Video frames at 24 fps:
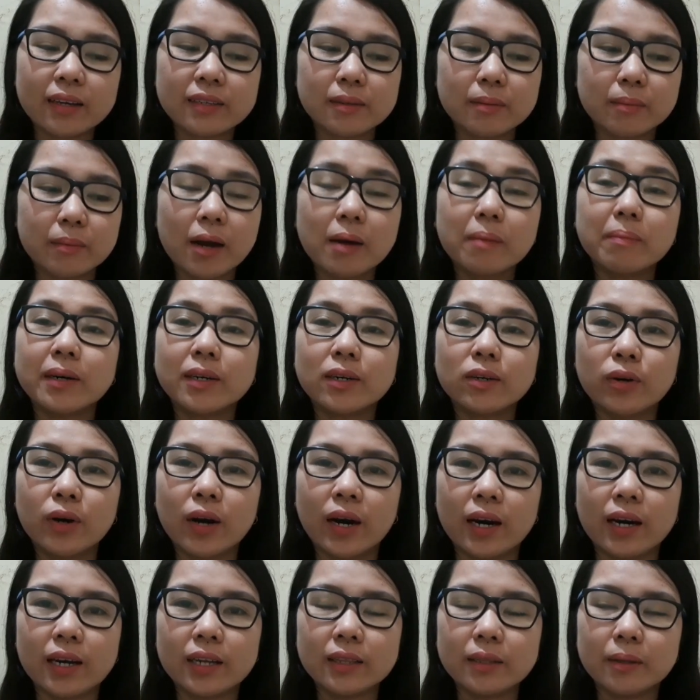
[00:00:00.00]
sa mga
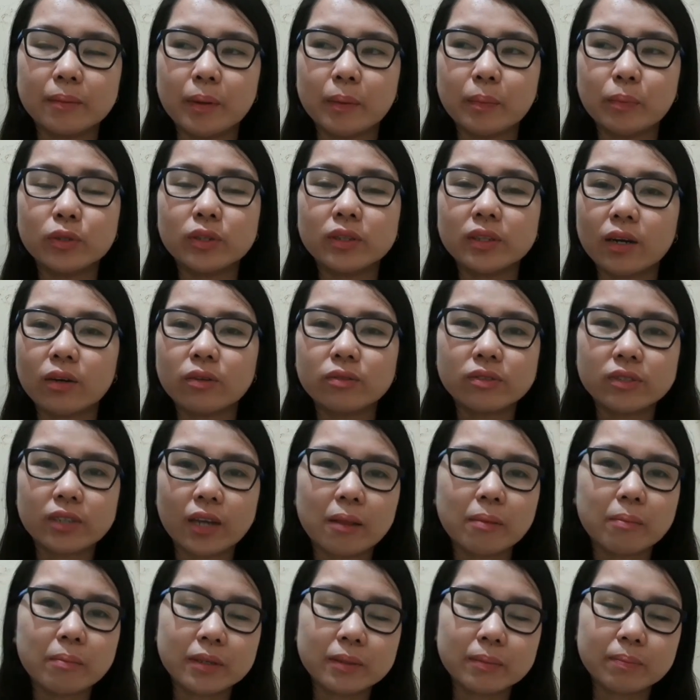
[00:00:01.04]
baguhan na papunta kung
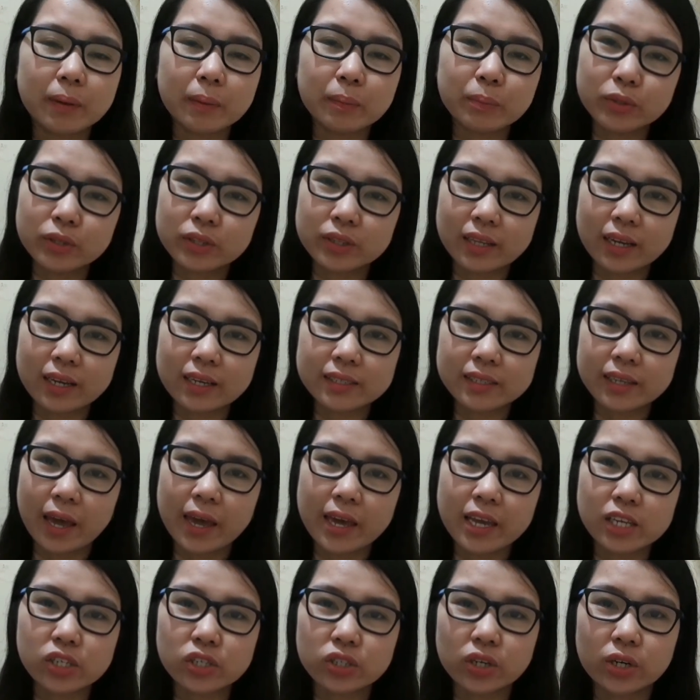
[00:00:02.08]
saan man papunta sa
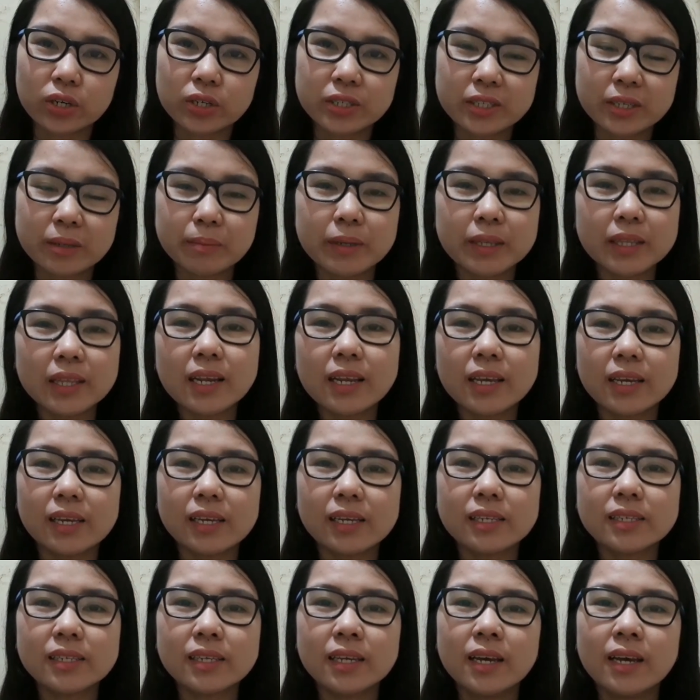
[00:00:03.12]
Asia or sa Middle
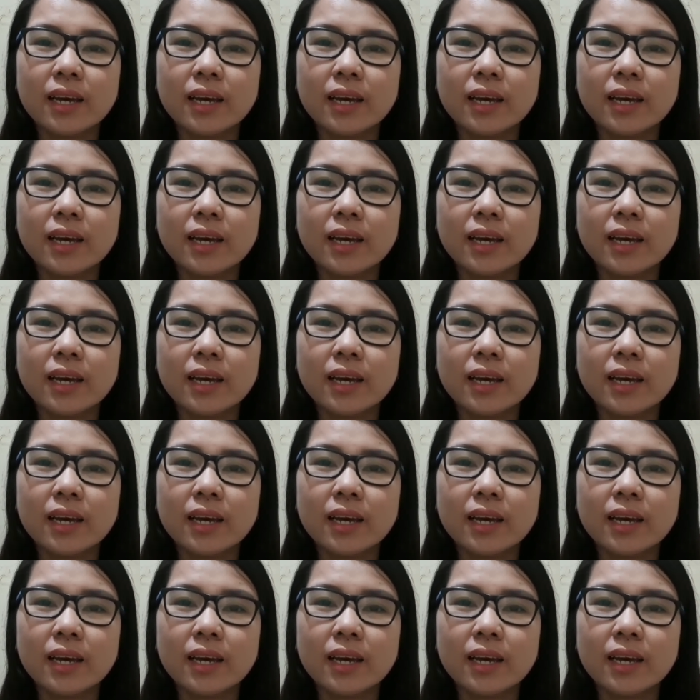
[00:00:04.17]
East.